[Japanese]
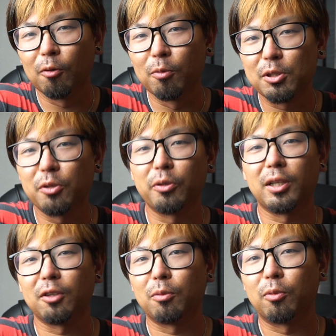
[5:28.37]
面白い
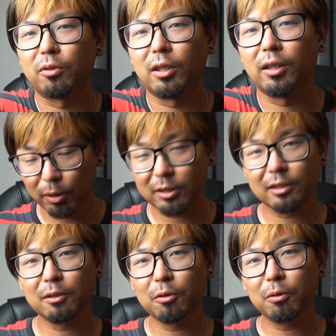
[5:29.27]
なと思って
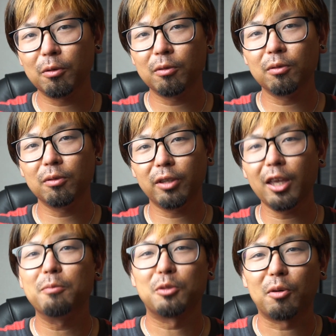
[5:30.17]
別の
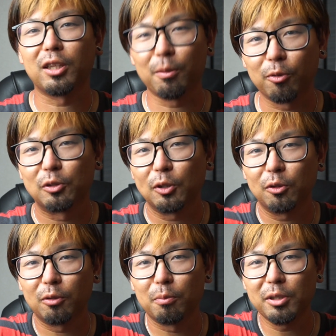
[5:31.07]
ゲームとかでも
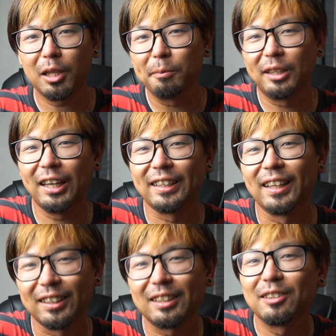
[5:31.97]
ちょっと見てみたい
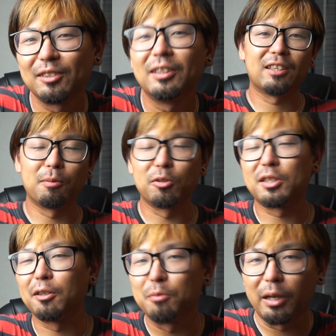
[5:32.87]
なっていう気持
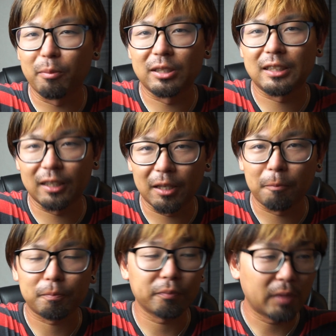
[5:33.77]
ちが生まれましたね
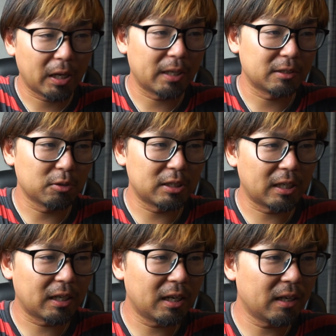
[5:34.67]
はい、そち
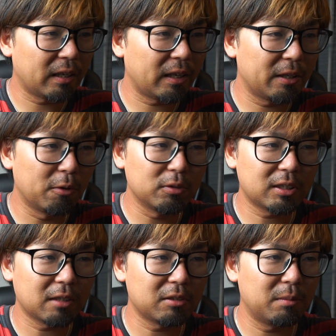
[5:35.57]
らが、えー、4
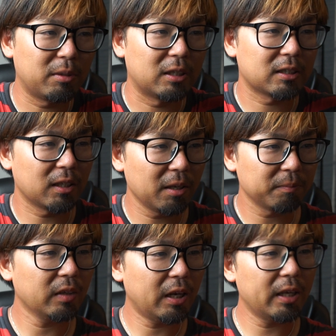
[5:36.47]
作品目ですか
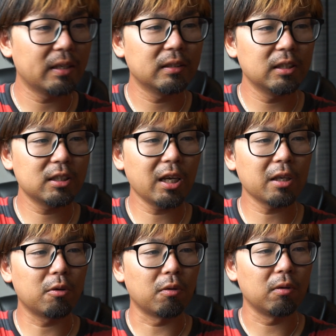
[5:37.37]
ね、はい、で
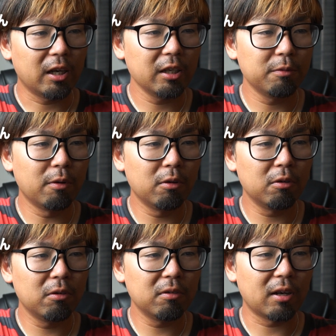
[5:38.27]
最後
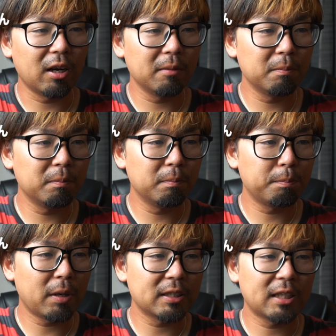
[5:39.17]
iPhone
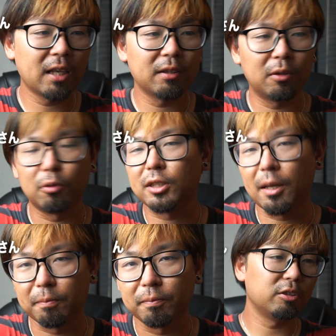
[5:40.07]
アンパサンドさ
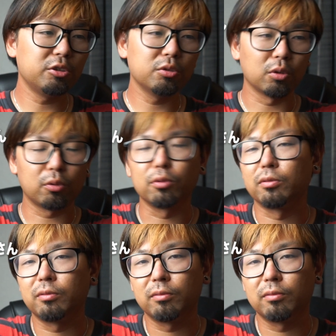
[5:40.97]
ん「竜を取る」っ